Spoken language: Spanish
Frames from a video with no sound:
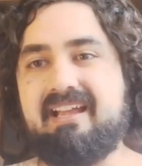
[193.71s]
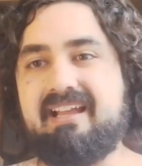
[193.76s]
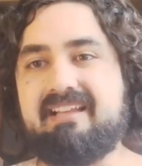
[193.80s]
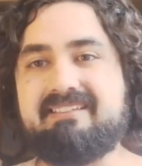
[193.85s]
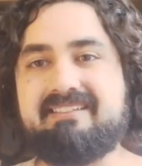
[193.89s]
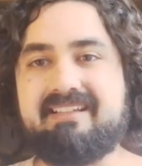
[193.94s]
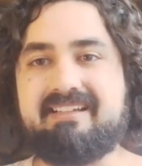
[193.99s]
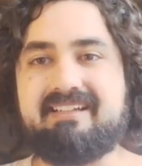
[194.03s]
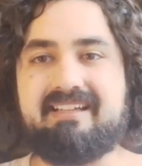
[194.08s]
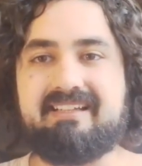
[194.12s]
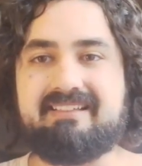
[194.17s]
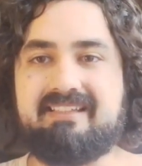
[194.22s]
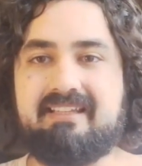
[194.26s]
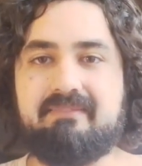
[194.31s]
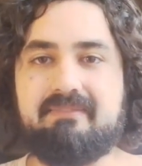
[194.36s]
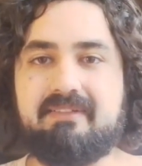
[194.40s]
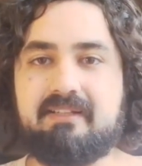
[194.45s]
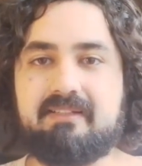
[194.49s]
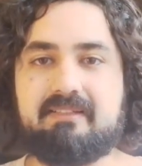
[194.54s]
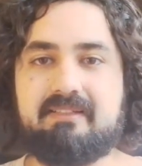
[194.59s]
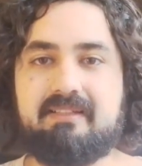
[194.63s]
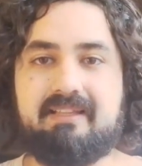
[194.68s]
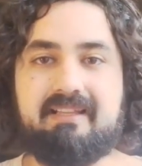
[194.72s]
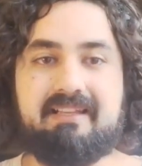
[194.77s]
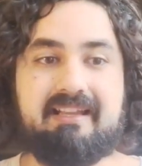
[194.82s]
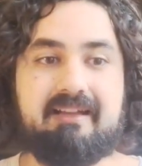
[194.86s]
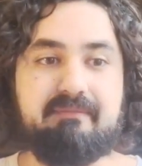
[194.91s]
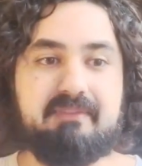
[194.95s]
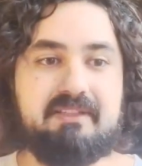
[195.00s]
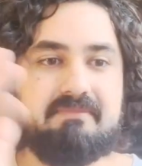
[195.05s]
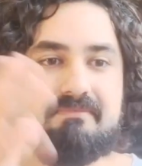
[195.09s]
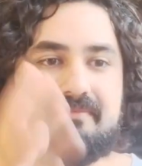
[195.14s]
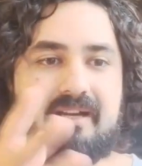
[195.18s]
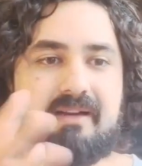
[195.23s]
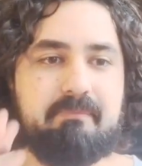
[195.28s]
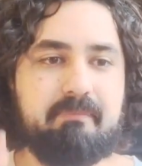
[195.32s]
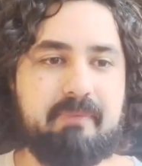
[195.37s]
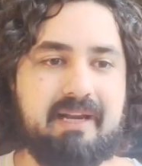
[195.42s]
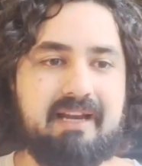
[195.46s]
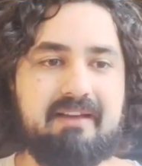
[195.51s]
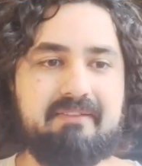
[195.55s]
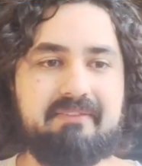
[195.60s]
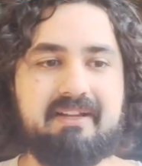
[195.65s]
alternativas de la misma
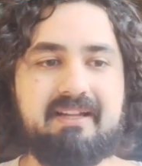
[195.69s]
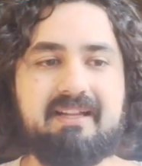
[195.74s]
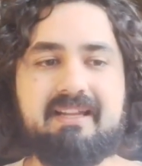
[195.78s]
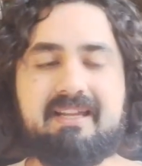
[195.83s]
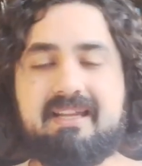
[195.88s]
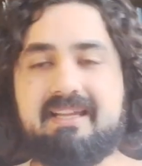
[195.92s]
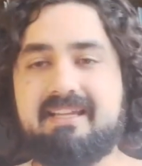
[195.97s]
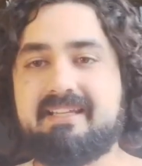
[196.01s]
palabra